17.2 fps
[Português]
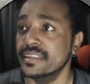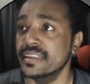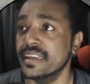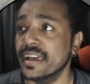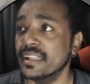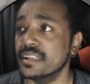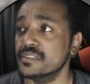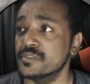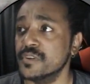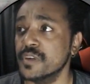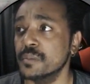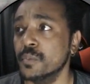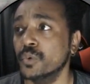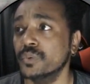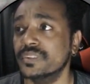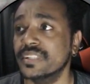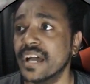E elas
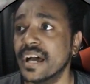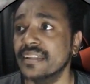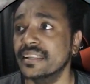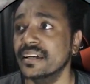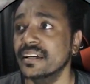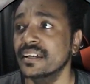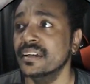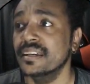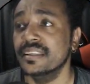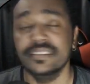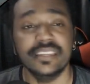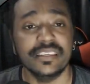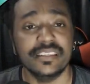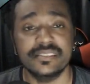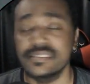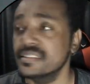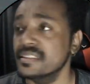vêm montada
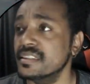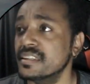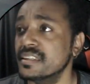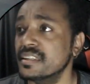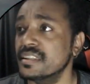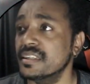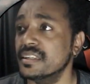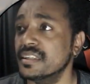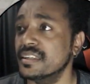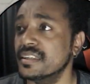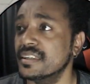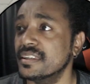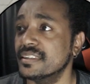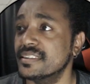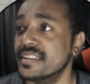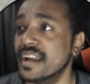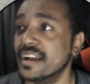
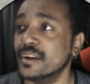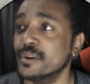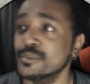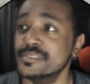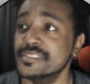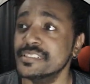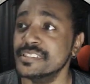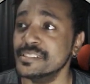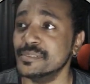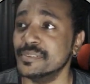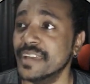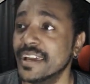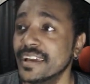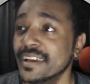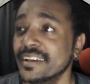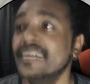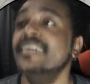nesse dragãozinho,
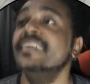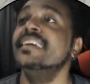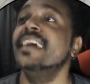né?